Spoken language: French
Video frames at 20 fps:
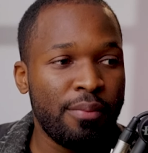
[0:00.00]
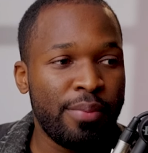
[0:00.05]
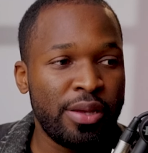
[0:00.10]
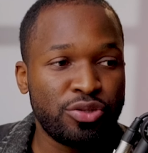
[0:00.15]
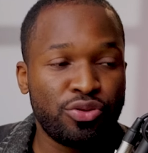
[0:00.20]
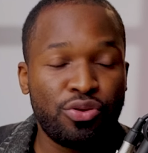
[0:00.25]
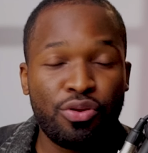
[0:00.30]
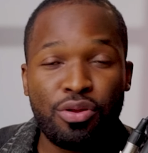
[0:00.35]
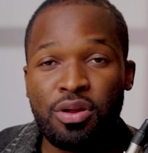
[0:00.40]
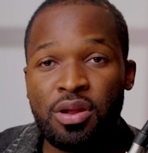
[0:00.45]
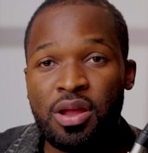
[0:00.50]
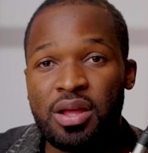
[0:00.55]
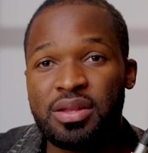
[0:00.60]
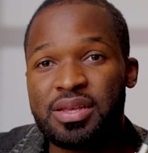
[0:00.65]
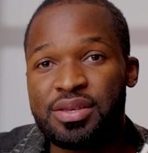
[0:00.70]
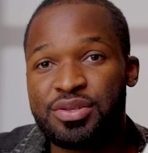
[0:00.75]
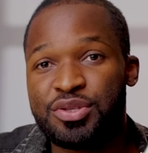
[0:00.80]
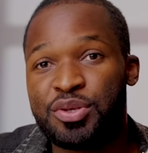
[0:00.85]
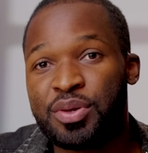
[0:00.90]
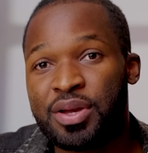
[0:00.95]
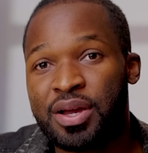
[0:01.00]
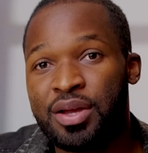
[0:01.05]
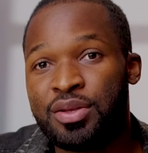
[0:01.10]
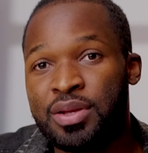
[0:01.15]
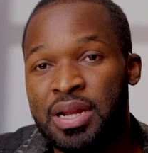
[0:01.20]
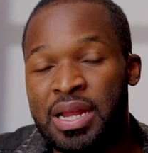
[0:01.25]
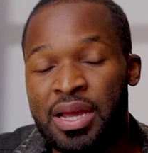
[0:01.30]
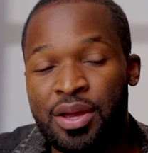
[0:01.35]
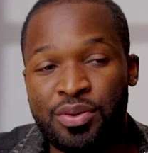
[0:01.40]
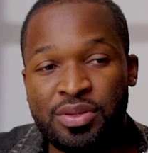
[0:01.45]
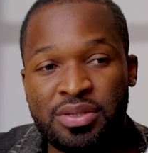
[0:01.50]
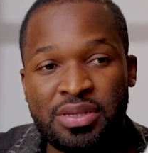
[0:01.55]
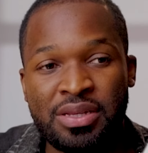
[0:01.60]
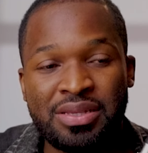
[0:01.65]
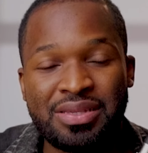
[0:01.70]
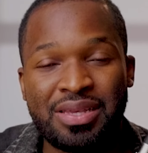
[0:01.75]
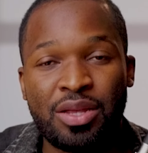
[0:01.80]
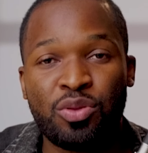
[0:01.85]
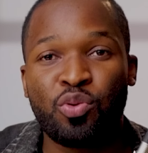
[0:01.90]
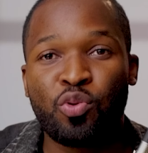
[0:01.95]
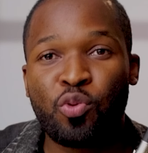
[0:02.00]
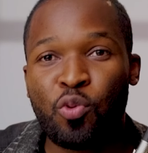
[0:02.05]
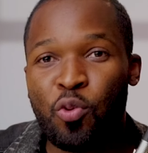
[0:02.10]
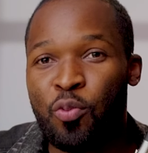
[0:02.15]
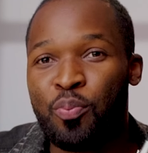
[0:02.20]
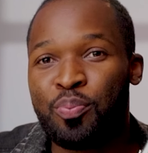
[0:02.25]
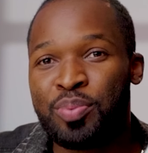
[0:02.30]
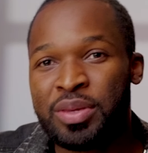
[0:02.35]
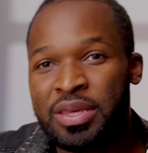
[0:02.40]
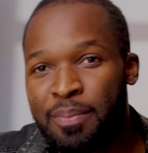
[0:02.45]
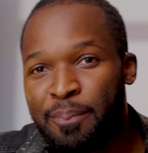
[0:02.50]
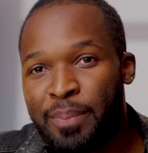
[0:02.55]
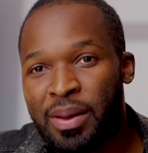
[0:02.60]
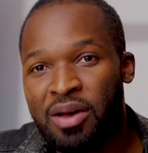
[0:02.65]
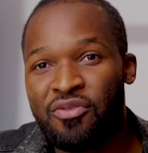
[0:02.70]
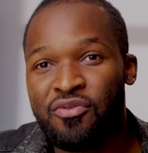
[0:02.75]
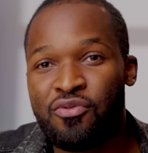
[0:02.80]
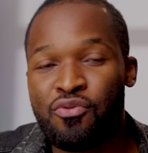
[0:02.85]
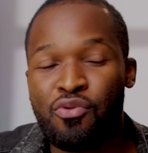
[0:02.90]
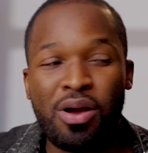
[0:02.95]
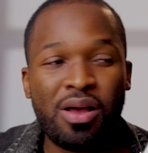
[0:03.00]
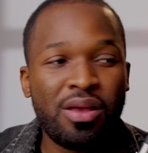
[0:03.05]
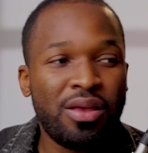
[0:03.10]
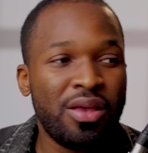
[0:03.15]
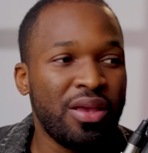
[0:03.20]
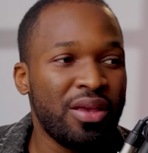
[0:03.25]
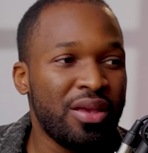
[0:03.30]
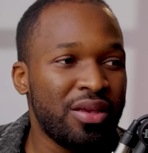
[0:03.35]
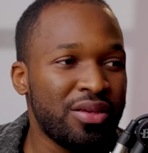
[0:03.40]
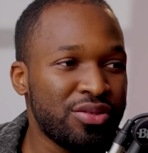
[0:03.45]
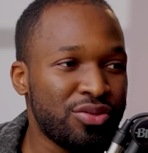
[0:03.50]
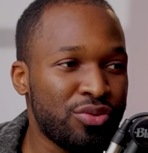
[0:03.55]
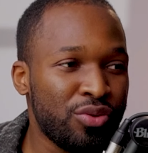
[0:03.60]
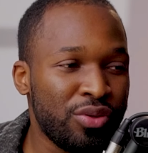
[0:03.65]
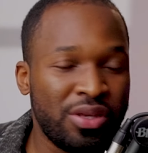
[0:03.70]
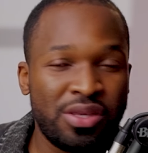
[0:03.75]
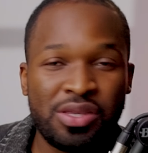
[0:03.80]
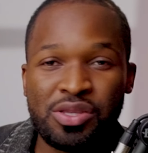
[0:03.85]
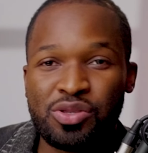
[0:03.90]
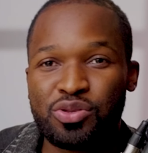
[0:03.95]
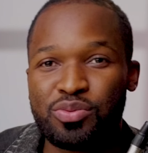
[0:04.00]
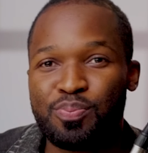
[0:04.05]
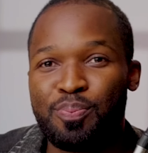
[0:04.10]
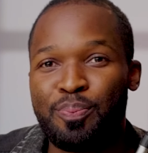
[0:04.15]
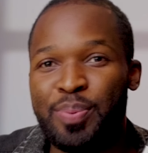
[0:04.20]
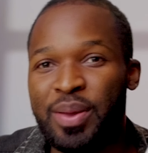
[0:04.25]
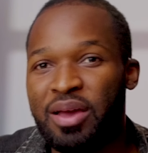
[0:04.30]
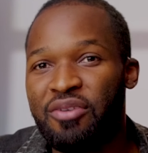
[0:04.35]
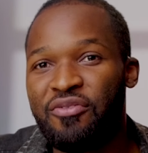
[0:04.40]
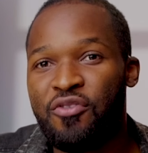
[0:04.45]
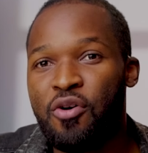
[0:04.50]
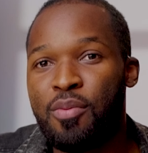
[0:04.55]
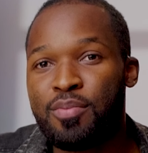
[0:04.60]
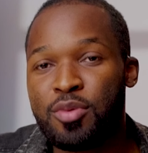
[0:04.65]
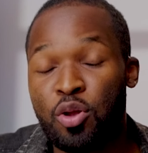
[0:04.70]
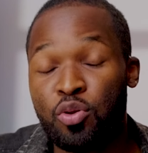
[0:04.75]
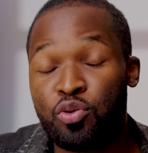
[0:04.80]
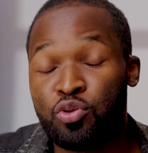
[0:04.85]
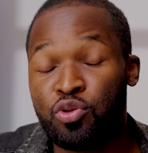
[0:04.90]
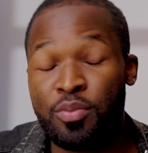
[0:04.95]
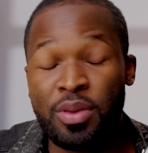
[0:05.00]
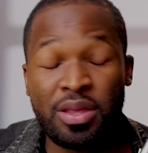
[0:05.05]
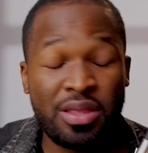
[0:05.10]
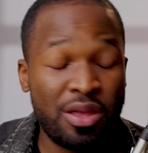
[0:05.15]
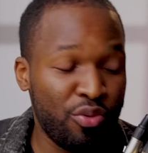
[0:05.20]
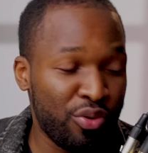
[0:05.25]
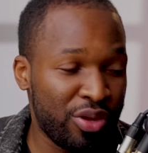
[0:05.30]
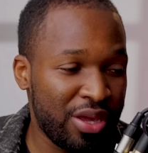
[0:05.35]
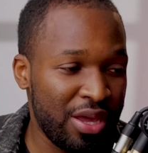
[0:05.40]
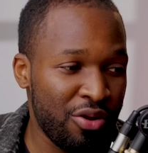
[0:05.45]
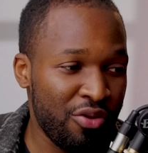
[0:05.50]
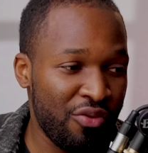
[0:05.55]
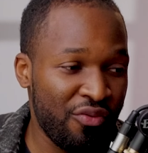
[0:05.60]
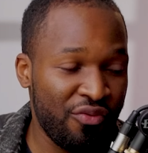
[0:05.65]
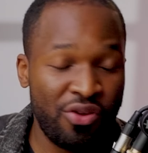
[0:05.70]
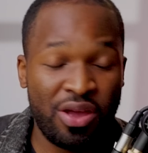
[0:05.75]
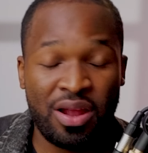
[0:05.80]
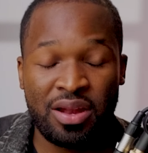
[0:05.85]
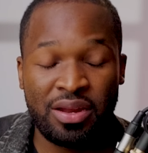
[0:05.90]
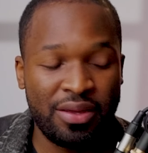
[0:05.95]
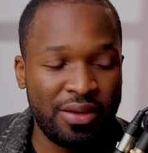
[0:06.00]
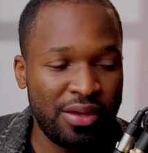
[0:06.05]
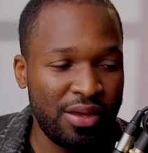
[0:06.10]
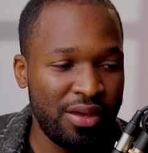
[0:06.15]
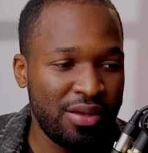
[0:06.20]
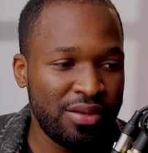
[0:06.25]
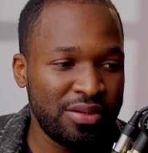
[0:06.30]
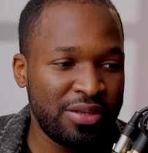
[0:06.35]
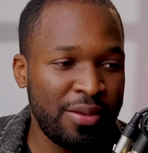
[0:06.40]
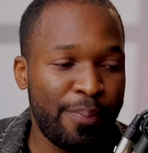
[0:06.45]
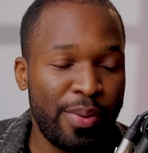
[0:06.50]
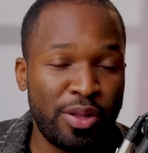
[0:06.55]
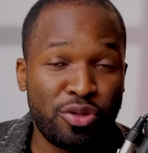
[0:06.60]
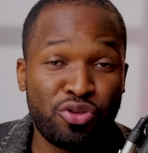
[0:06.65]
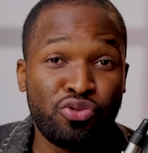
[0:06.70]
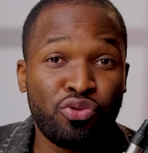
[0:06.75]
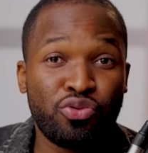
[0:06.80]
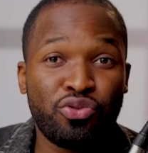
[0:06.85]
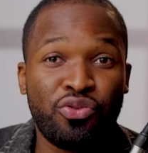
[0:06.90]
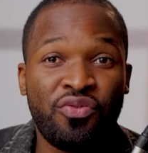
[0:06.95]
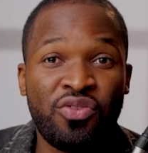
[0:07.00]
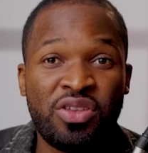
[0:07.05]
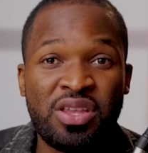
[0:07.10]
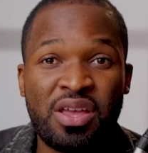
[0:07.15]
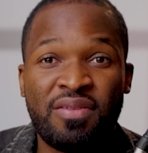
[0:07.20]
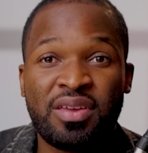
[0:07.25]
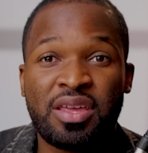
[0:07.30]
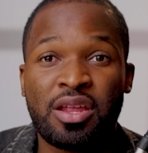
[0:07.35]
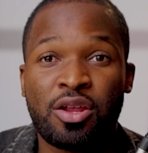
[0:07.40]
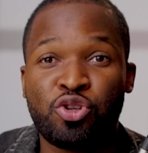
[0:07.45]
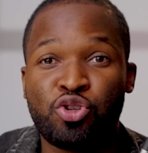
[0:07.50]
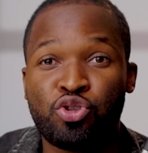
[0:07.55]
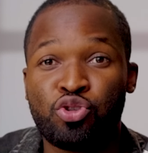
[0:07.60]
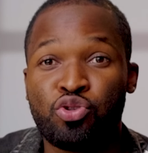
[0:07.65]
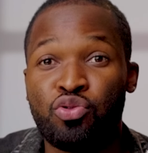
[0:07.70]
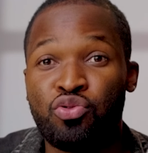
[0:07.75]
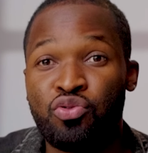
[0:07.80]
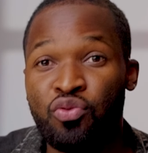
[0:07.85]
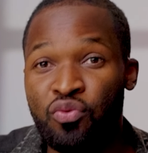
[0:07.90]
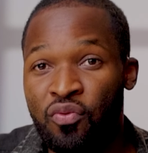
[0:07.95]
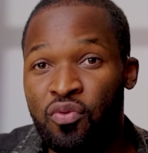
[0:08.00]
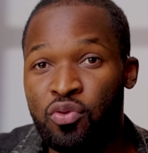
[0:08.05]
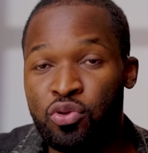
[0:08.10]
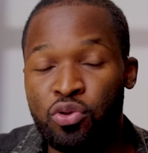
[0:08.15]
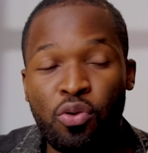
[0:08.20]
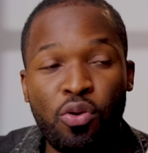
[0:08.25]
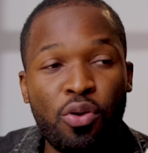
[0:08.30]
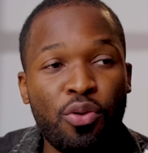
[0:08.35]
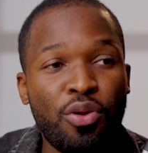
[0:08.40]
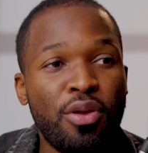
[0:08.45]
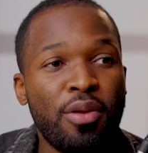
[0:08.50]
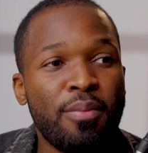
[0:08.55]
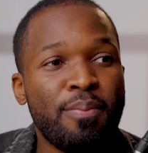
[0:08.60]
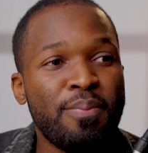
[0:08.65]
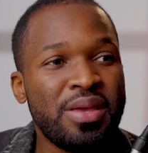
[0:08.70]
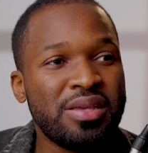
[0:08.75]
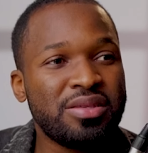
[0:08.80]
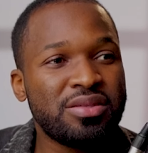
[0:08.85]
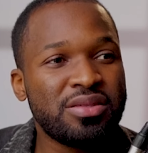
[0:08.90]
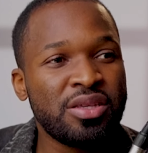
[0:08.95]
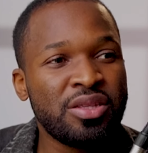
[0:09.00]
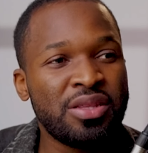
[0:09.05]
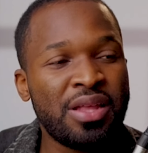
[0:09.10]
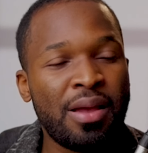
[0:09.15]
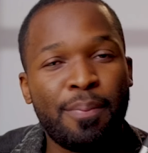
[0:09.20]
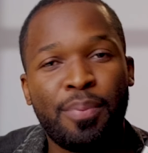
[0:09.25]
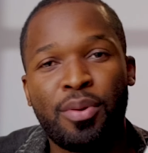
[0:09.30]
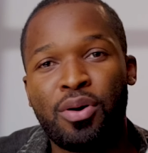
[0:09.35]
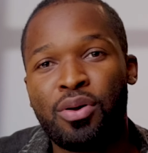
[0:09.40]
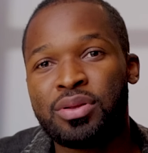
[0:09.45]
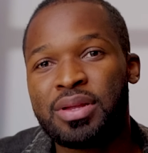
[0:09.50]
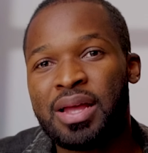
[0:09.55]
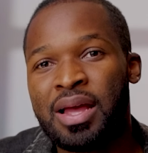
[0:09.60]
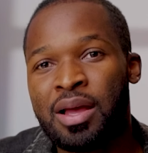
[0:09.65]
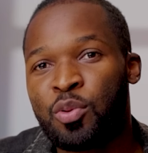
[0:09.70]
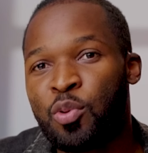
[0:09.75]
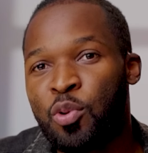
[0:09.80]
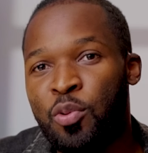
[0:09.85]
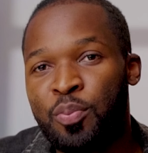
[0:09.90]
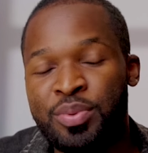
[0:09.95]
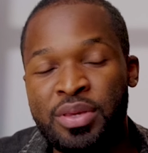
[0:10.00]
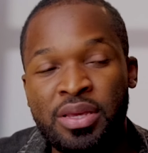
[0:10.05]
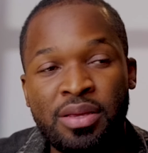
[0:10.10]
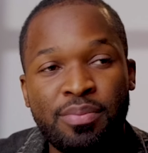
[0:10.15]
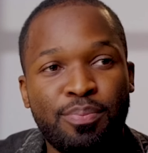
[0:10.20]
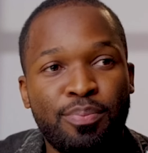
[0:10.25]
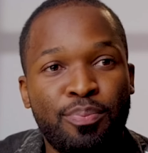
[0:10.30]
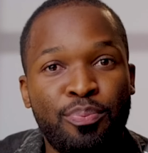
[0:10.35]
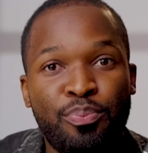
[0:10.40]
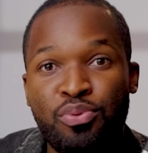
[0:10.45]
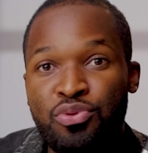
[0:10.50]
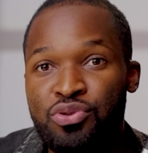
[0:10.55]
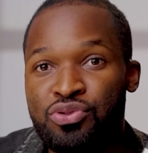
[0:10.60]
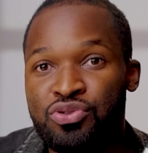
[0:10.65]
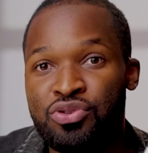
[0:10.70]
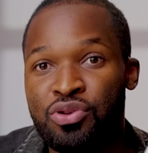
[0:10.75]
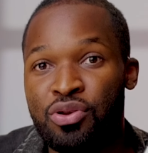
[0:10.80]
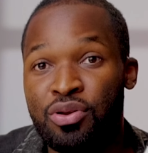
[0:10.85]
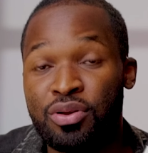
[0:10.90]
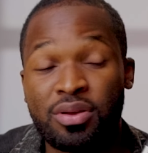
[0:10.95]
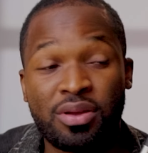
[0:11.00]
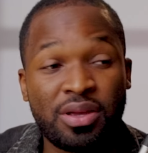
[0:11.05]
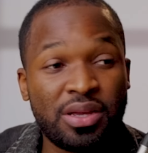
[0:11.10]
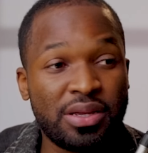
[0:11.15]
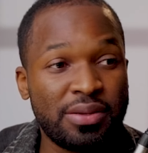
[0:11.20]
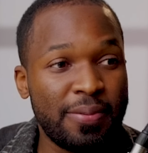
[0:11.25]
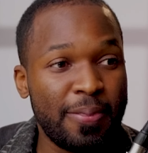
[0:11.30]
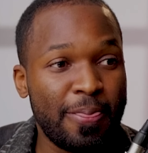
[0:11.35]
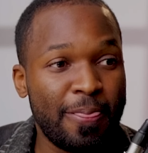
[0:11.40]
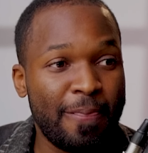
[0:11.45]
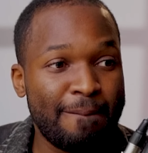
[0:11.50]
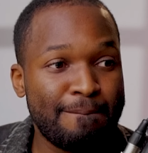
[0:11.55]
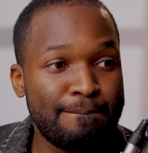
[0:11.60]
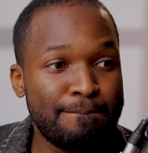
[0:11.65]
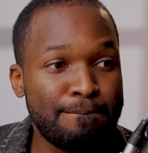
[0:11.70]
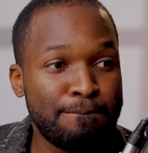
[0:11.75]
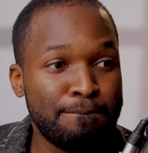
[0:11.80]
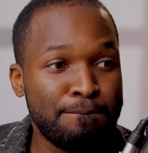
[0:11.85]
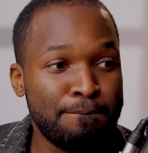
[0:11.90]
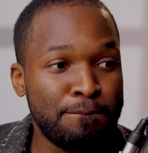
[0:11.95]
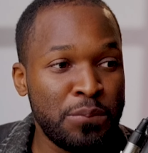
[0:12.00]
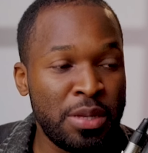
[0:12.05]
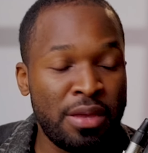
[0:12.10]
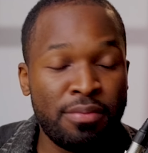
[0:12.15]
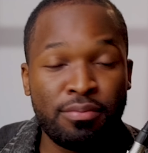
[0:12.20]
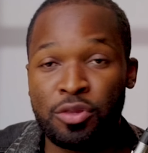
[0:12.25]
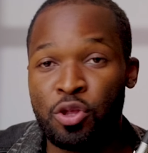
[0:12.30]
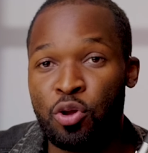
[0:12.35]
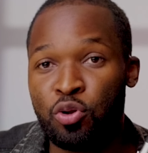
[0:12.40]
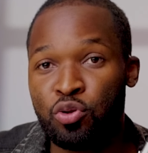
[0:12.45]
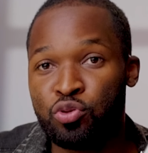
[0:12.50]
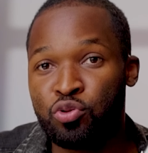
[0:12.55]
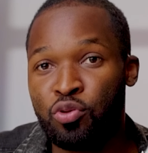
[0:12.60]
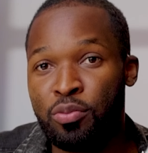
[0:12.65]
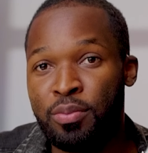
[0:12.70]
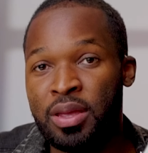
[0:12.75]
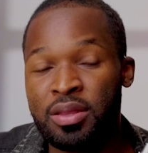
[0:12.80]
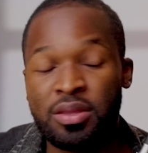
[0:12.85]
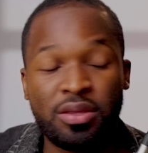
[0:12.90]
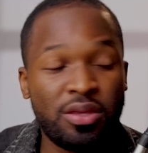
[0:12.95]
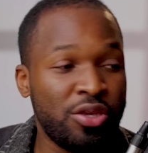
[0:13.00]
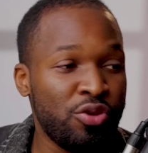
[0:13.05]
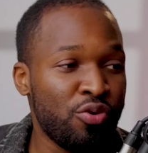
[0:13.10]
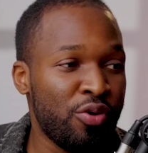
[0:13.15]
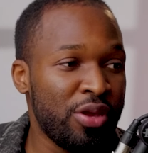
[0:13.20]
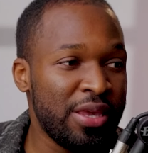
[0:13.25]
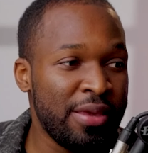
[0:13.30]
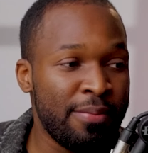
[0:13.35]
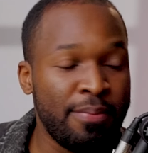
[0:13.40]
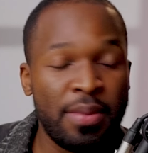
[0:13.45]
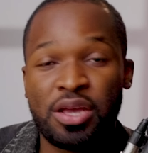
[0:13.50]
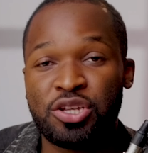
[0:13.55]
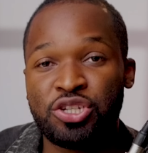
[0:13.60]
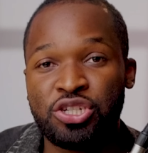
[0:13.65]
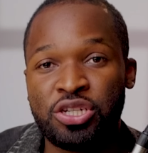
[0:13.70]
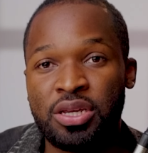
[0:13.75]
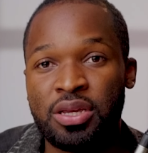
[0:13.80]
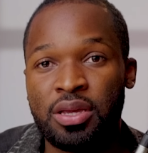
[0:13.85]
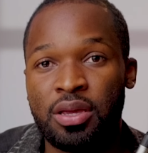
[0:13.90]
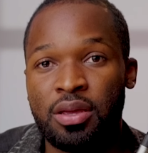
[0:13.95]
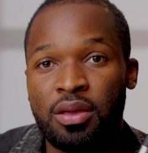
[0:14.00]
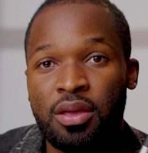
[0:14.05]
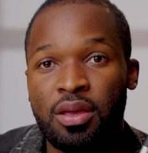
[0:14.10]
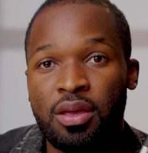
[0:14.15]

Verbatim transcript: Parce que l'un des secrets de la réussite, c'est de copier parfois ce qui se performent dans le domaine dans lequel on veut aller. C'est pas toujours de venir avec quelque chose de nouveau, non, mais c'est d'apprendre à copier plusieurs, même dans le domaine, qui ont émergé,